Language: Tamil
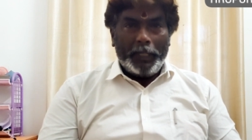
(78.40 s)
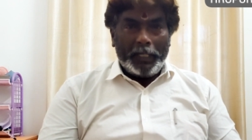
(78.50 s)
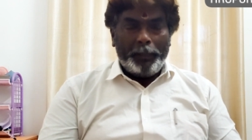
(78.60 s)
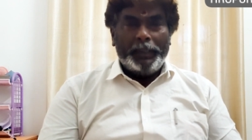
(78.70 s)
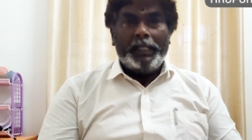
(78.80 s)

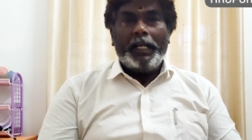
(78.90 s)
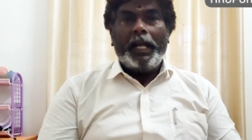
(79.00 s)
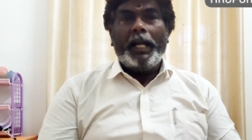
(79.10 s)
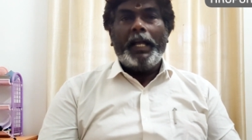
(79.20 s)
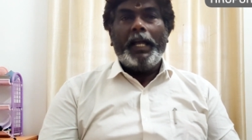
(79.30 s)

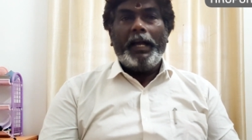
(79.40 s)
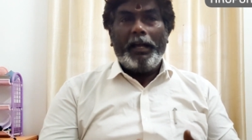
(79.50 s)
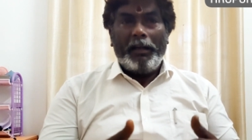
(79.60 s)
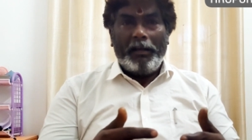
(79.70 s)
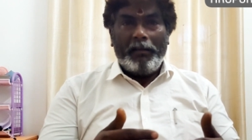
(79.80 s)
இருப்பதற்காக
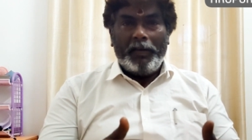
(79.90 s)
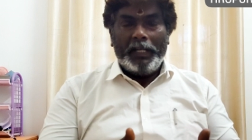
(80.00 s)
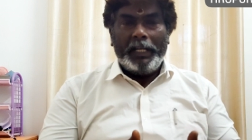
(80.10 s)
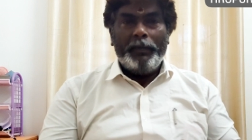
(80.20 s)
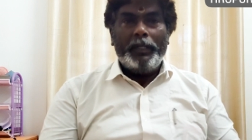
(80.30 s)

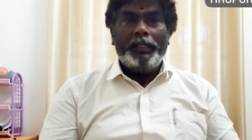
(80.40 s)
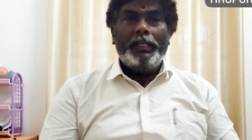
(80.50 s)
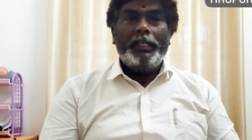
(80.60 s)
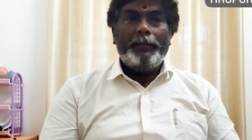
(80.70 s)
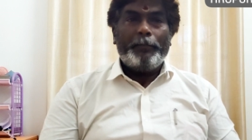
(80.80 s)
வருகை
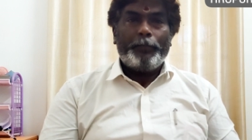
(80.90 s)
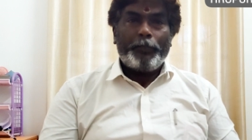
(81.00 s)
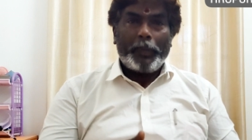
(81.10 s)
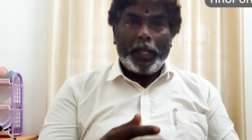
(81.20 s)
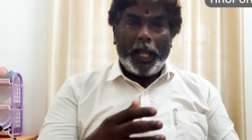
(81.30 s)
புரிந்து
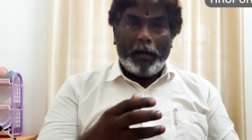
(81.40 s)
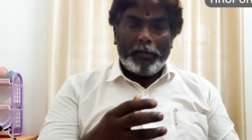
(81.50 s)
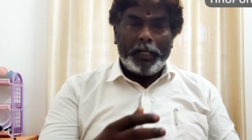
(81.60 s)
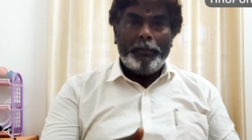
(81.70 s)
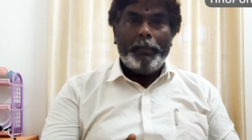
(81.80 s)

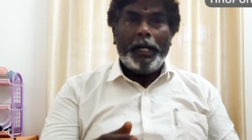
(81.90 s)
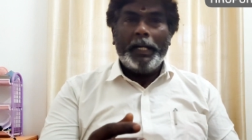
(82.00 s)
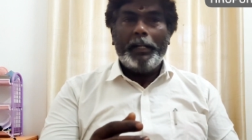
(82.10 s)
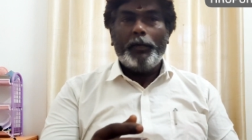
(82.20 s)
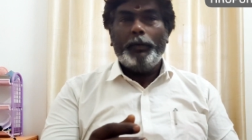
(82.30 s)
அவர்கள்
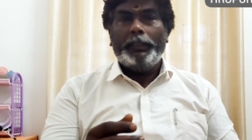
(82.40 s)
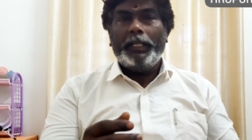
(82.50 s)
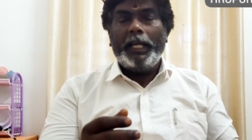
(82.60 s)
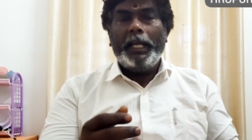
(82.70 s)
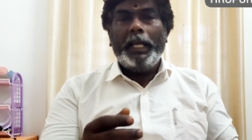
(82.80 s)
மானிட
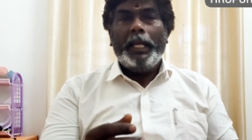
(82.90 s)
ரூபத்திலே